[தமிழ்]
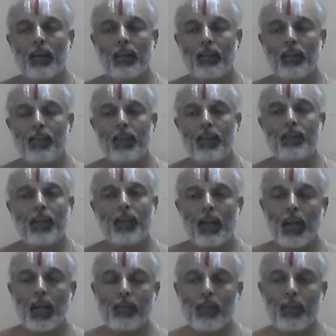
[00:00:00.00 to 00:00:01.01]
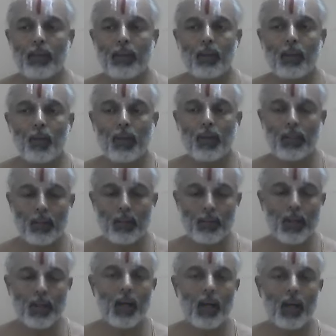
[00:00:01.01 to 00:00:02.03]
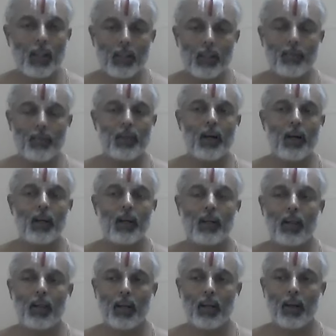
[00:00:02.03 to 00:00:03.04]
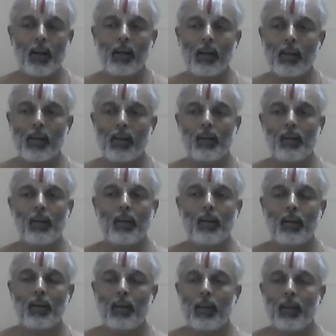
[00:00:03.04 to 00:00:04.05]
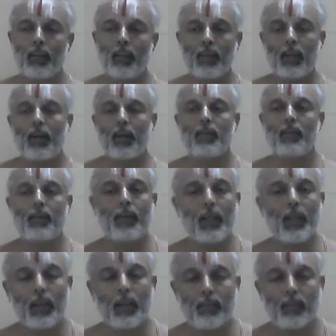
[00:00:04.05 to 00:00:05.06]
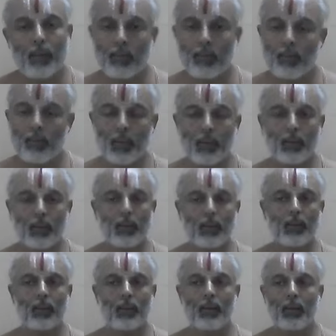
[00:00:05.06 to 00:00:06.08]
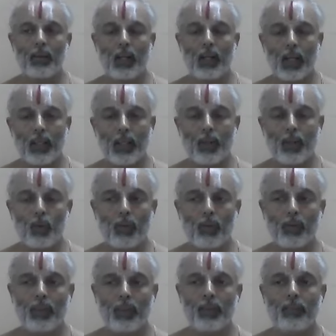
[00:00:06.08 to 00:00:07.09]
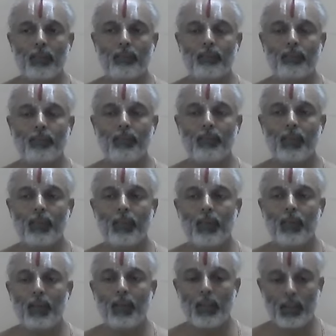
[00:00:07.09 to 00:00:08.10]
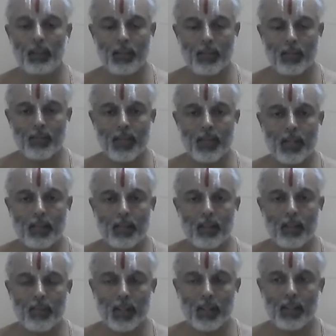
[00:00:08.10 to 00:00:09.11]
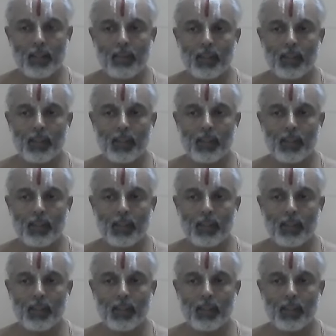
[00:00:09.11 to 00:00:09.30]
நிவிதேசங்களை அனுபவித்துக் கொண்டு திருப்தியாக இருந்து விட்டார் என்றால் இவரை நாம் எப்படி பரமபதத்துக்கு அழைத்துக் கொள்வது இந்த சம்சாரத்திலே விரக்தி